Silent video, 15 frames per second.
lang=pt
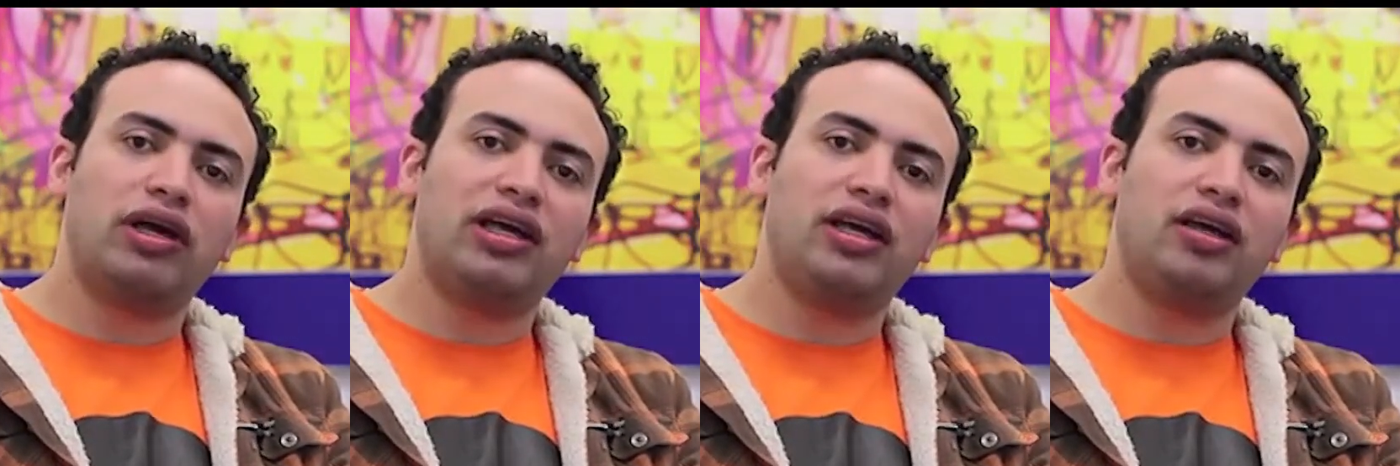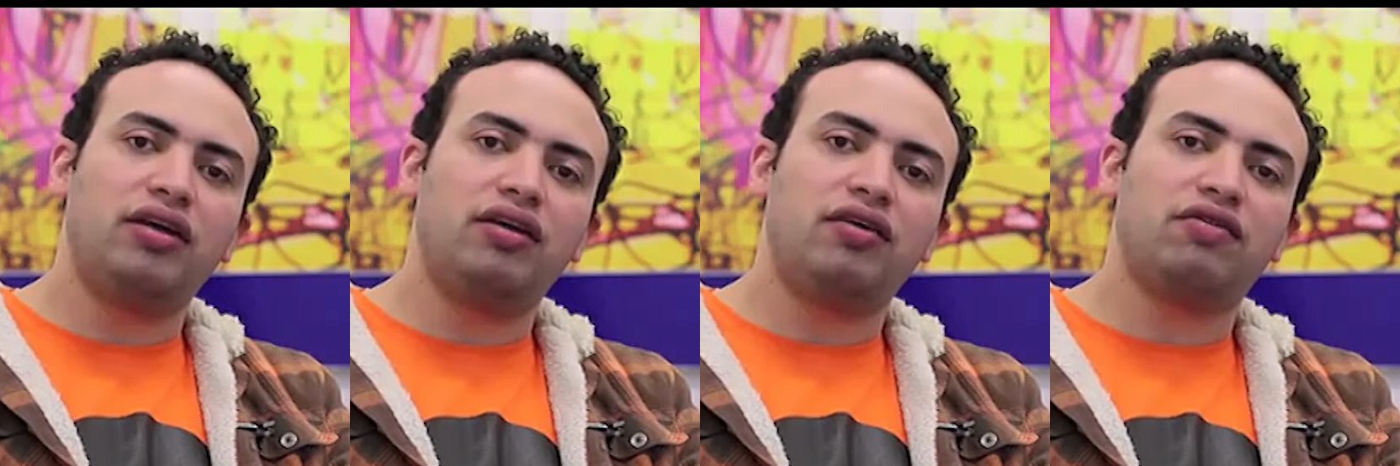
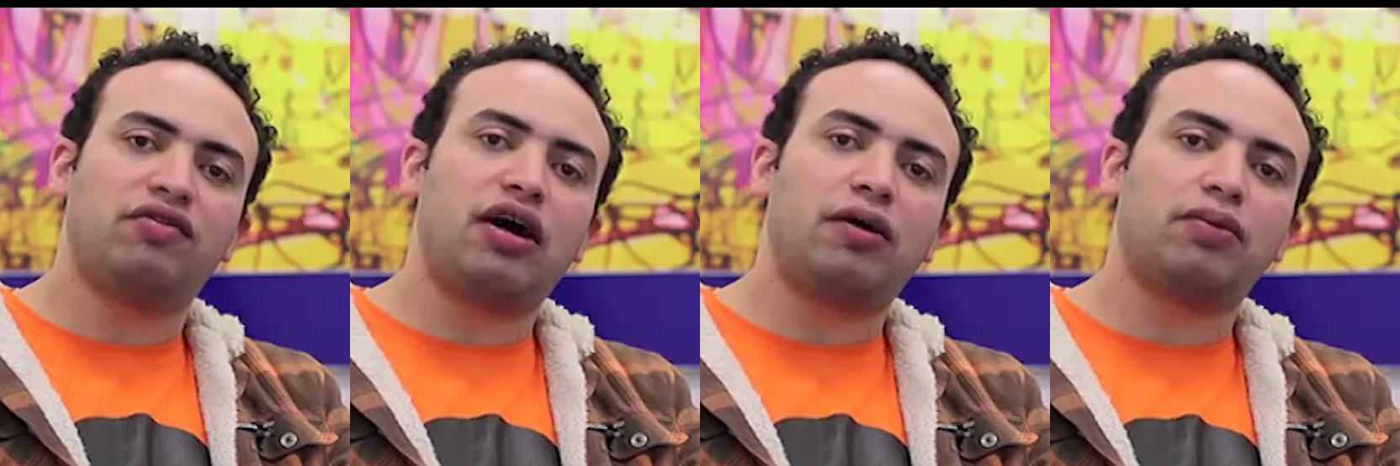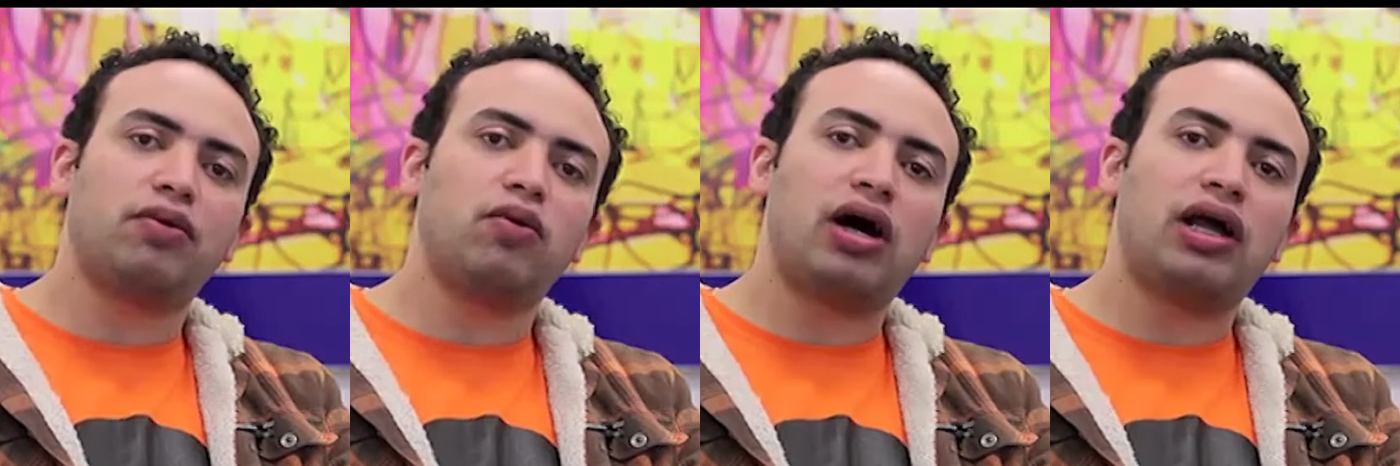e vá
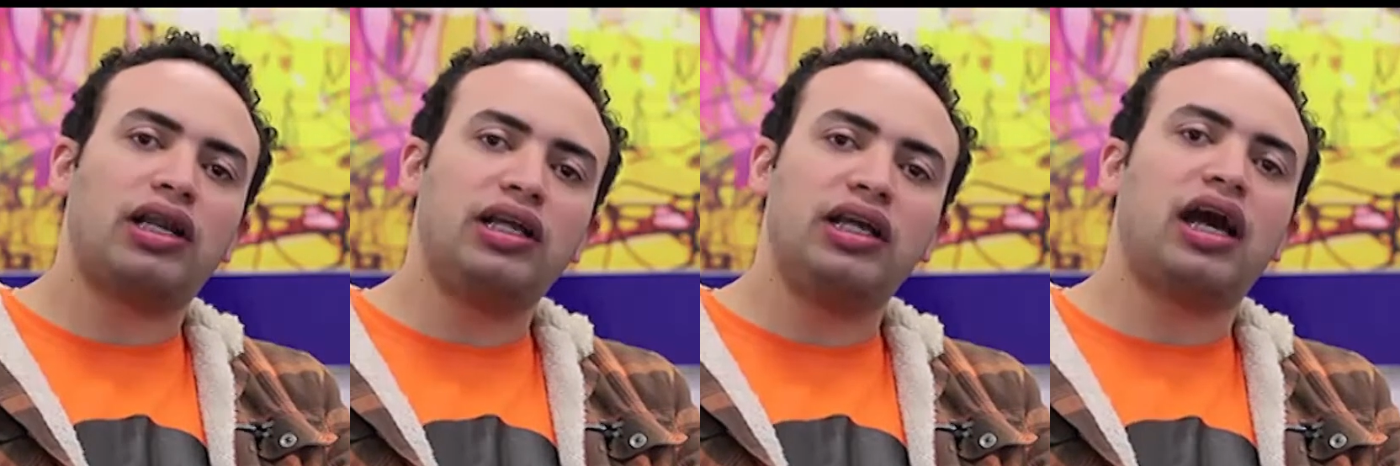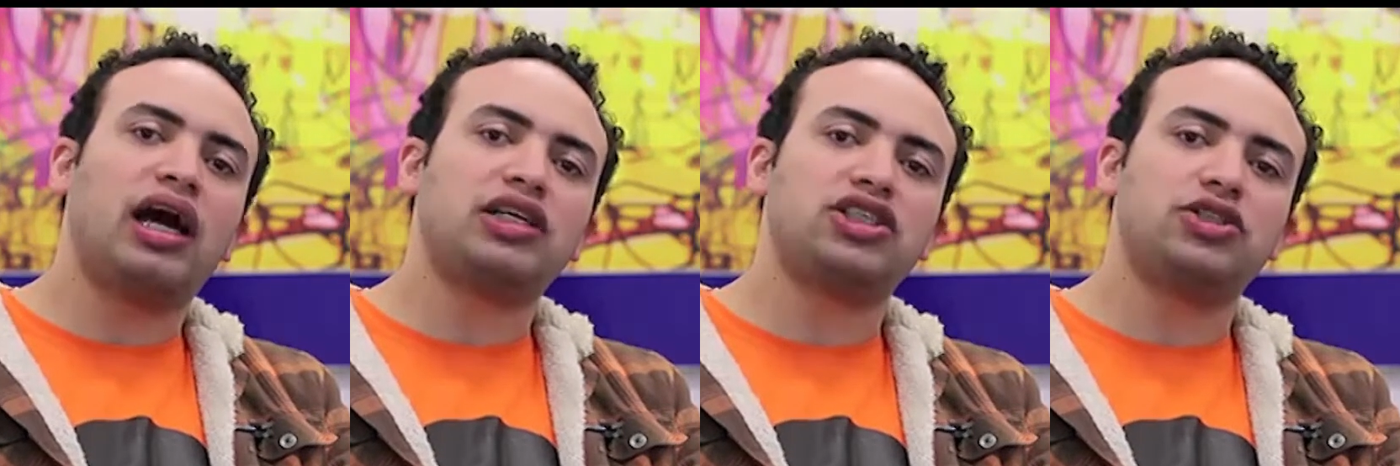para uma
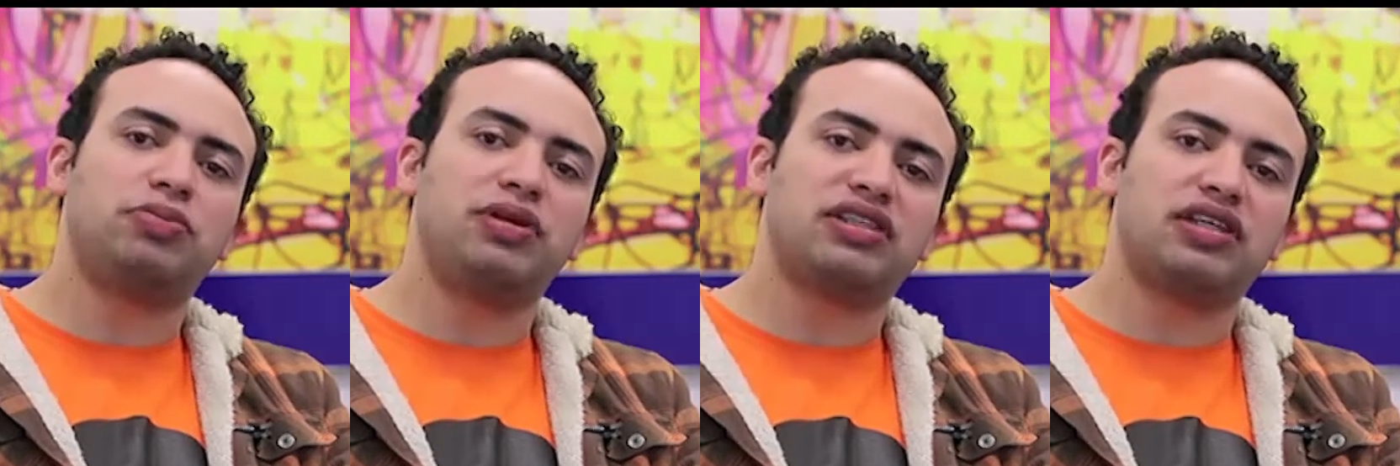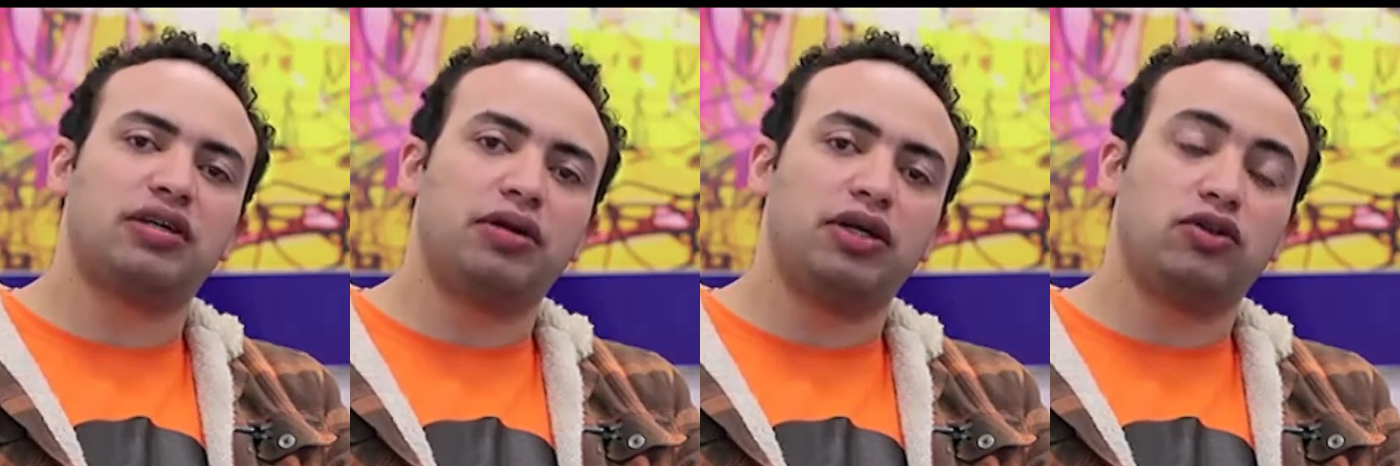linhagem de
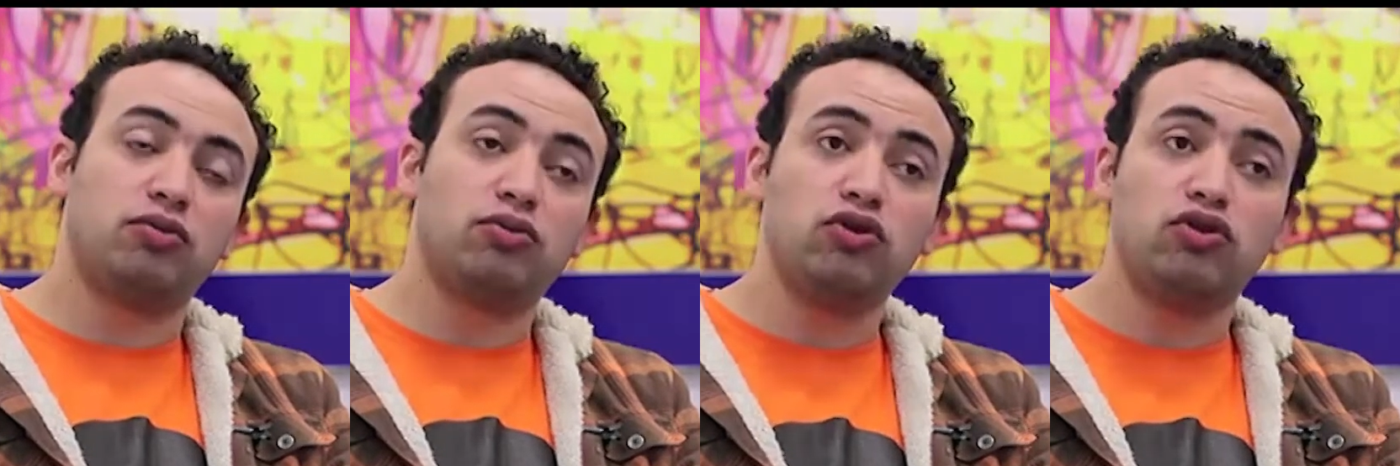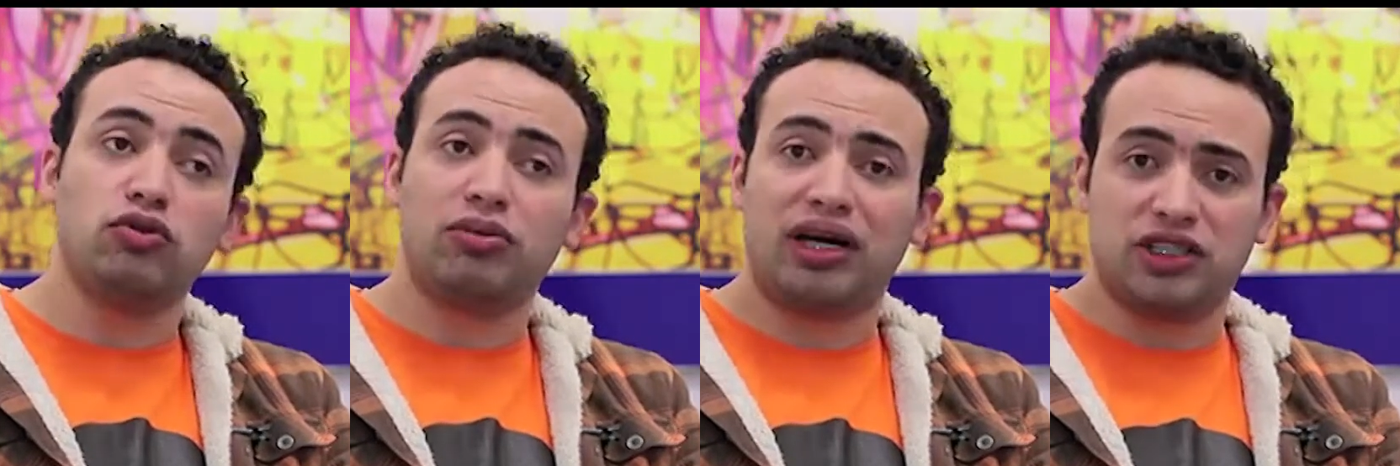pensamento
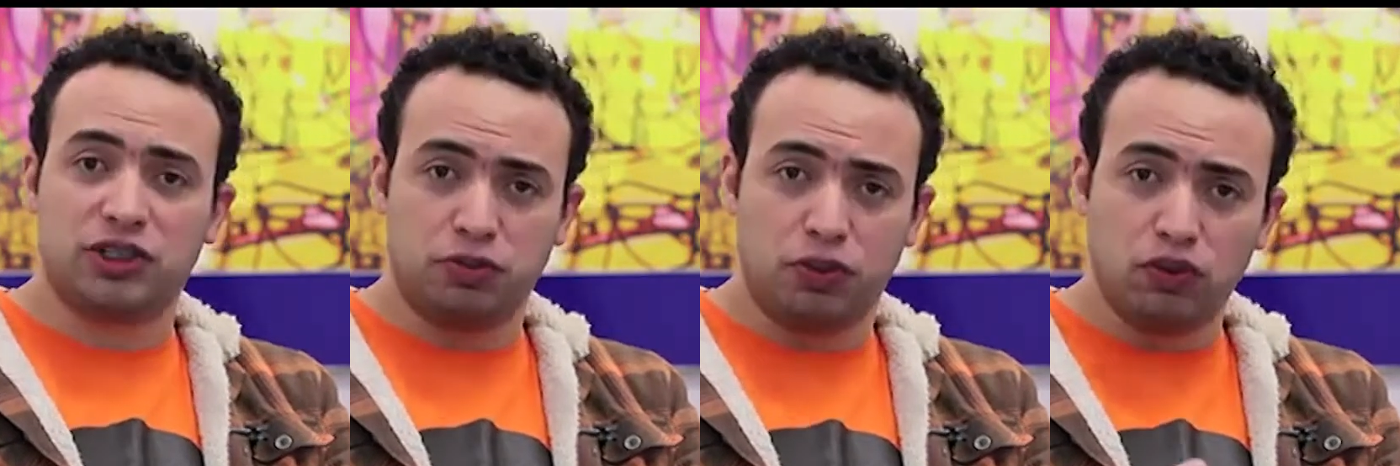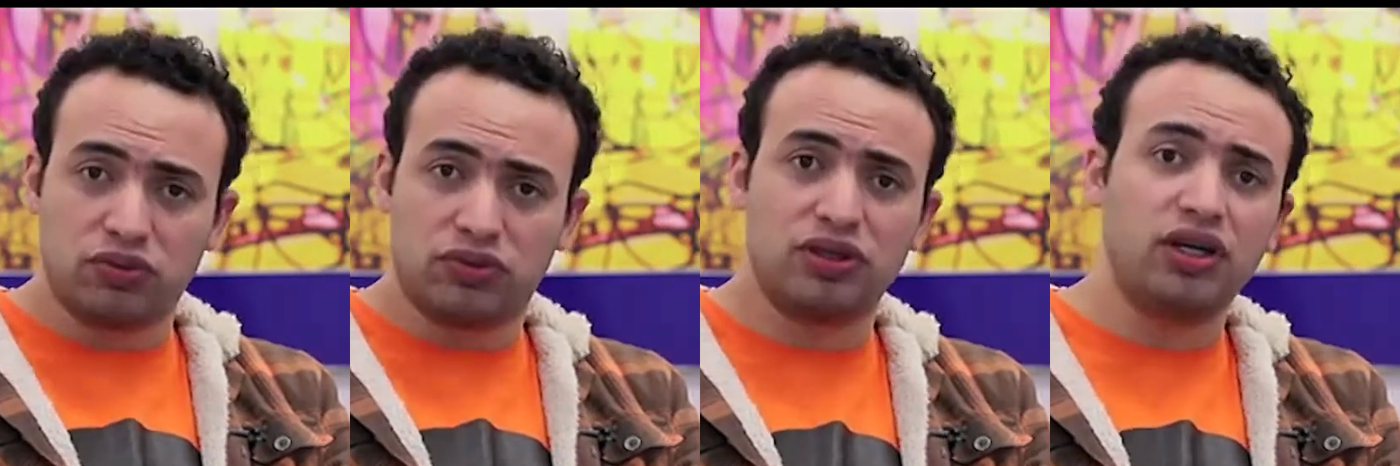muito mais
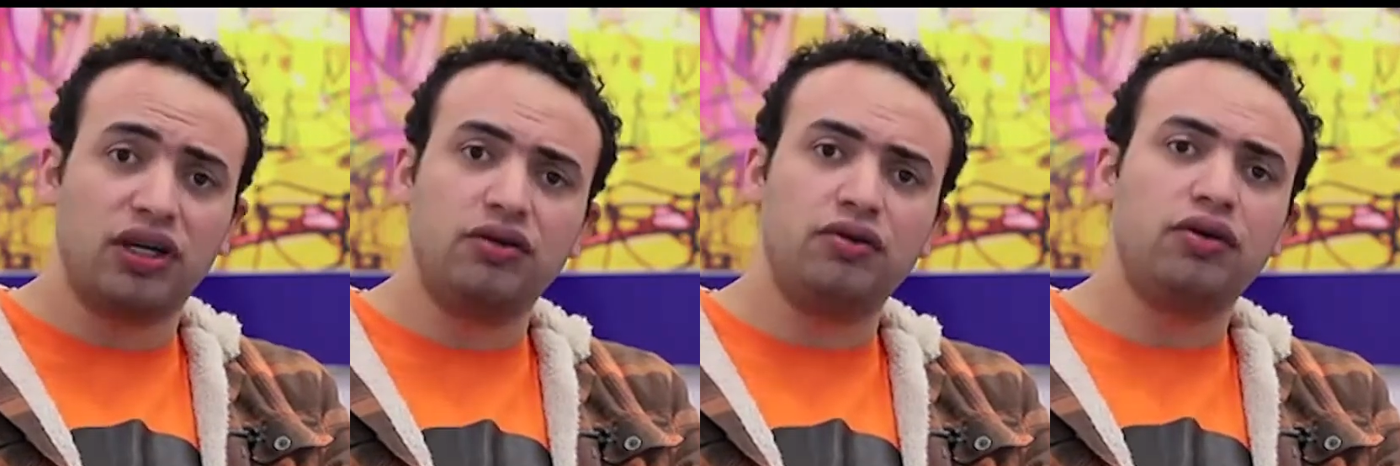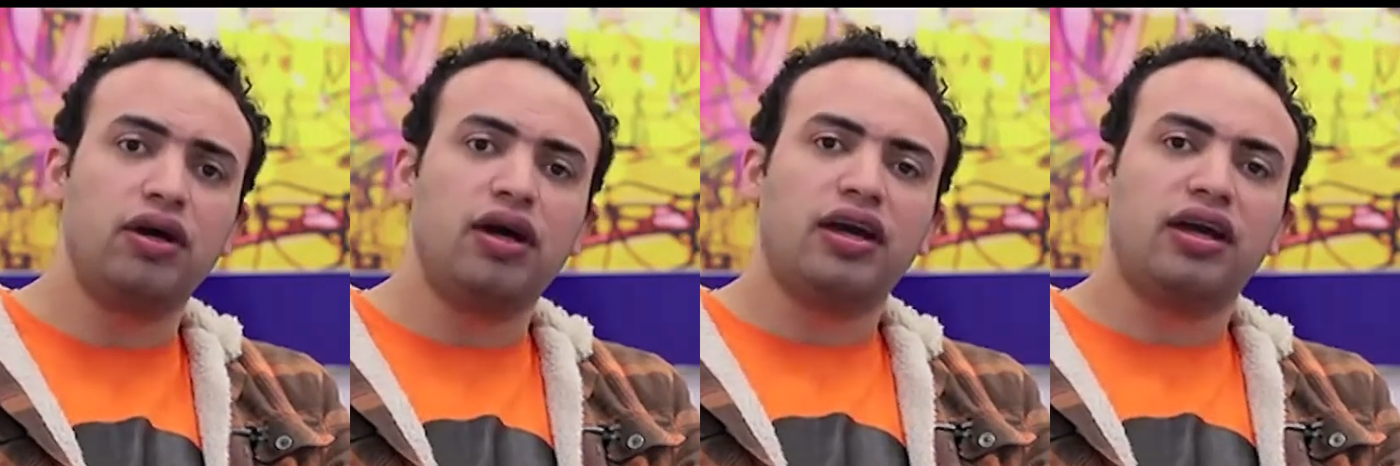espontâneo,